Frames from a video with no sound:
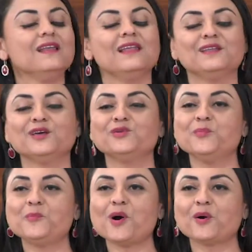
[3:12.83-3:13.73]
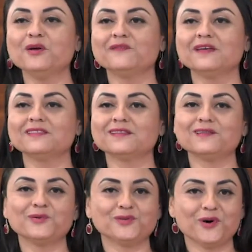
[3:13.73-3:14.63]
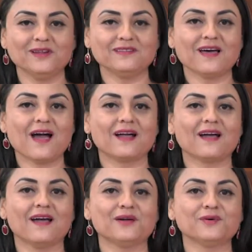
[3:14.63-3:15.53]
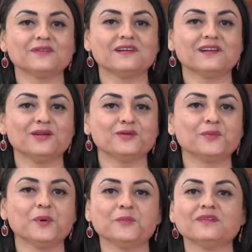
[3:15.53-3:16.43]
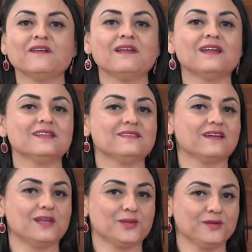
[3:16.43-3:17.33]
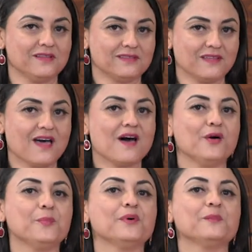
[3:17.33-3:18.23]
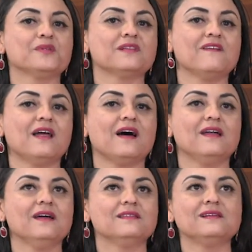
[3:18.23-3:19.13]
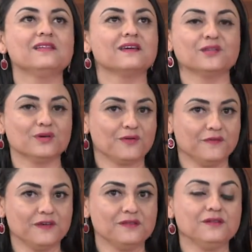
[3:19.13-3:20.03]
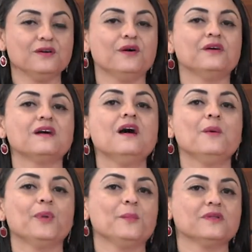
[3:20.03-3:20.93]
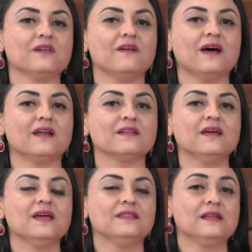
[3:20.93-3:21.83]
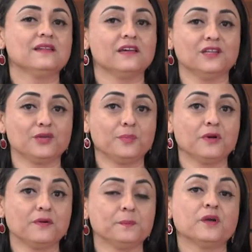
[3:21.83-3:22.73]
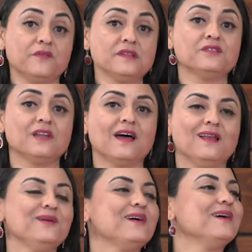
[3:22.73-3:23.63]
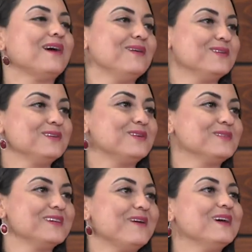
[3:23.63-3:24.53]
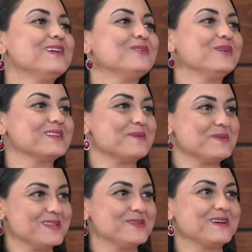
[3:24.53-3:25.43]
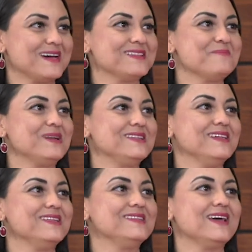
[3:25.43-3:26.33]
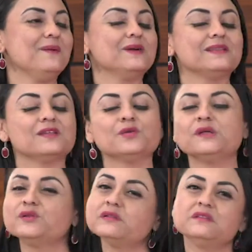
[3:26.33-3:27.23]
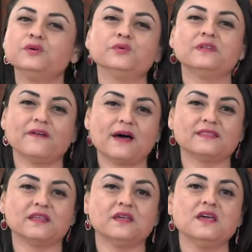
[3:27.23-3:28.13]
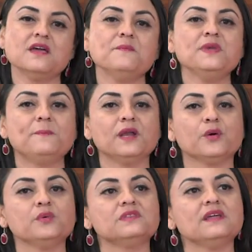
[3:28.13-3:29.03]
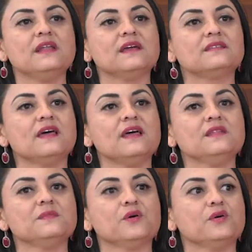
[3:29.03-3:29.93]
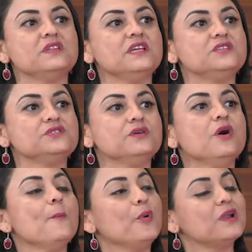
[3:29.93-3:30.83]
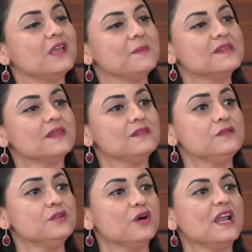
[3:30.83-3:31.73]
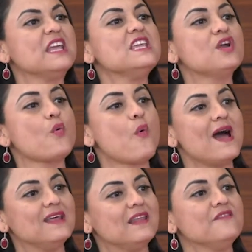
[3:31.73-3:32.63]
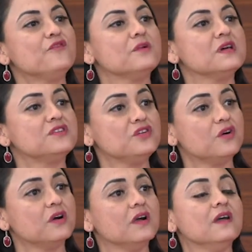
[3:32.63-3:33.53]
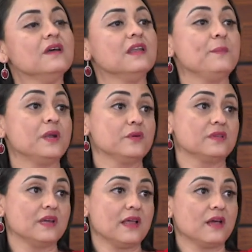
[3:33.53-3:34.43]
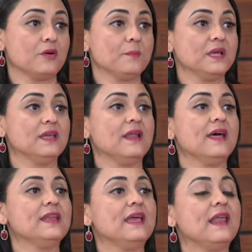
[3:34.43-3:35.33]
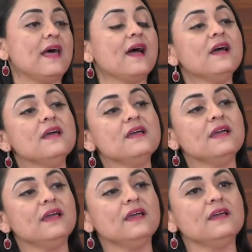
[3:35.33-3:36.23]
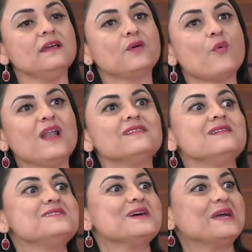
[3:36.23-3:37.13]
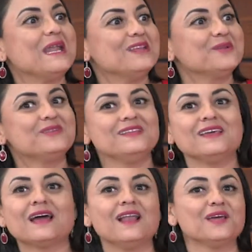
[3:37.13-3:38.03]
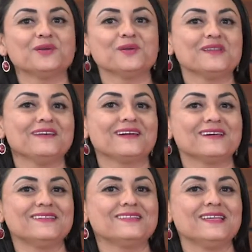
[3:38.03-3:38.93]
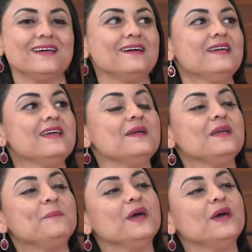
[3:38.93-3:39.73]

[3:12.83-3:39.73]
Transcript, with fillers: Leyendo un poco diferentes autores, acá en Costa Rica nosotros podemos hablar de secretos de Estado, podemos hablar del secreto de confesión, podemos hablar del secreto profesional, hablando inclusive ahora de todo lo que está pasando en casa presidencial, ¿verdad? Todo eso ha sido un debate. Mi pregunta directa es, mejor dicho, ¿por qué me sancionan y cuál es la información? Le preguntaría a la compañera Daniela, eh, cuál es el secreto sindical que yo no sabía que existía, pero,